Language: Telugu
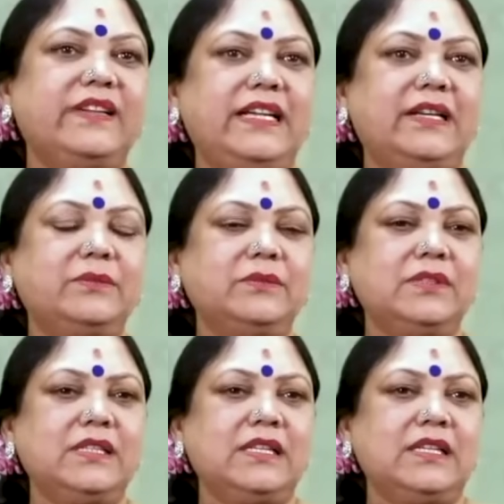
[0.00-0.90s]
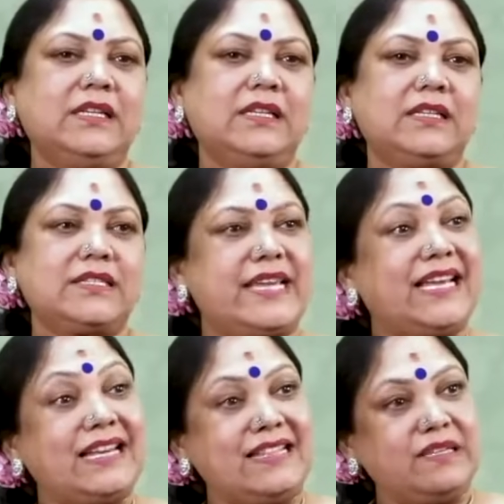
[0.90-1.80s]
వెళ్ళాము
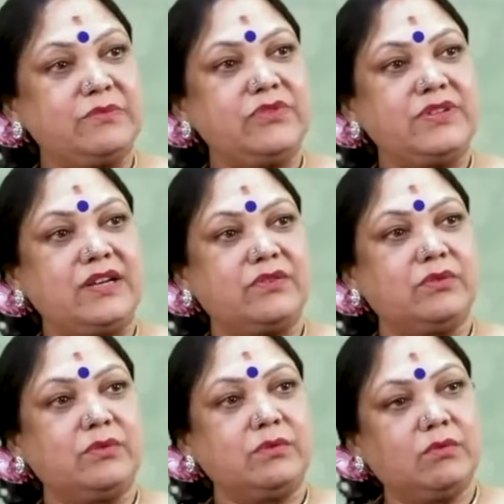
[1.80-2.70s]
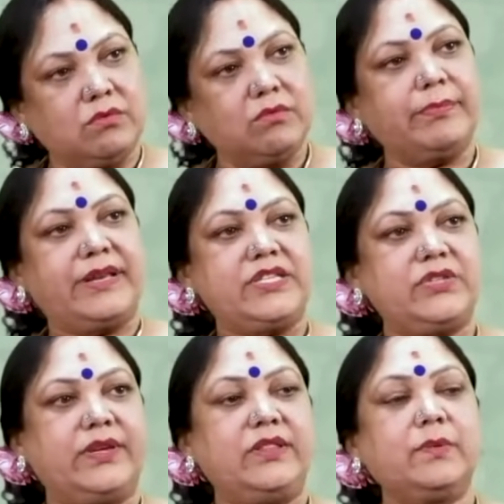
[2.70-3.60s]
శేఖర్ అంతకుముందు నాకు
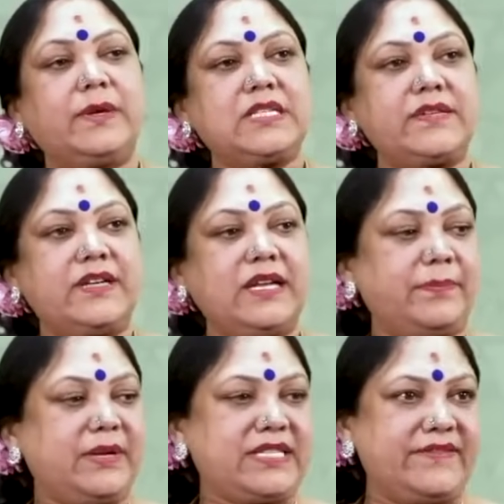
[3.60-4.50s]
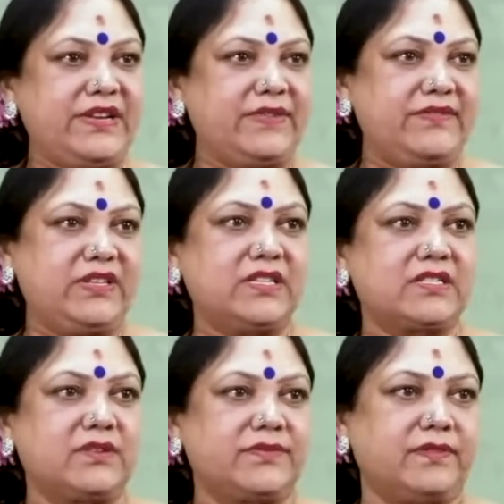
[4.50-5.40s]
పరిచయం ఎందుకు పరిచయం అంటే ఎప్పుడే సెవెంటీ ఫైవ్
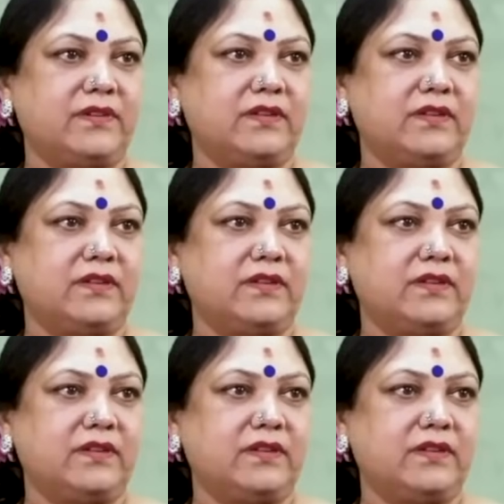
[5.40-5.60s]
ఇయర్స్ ఆఫ్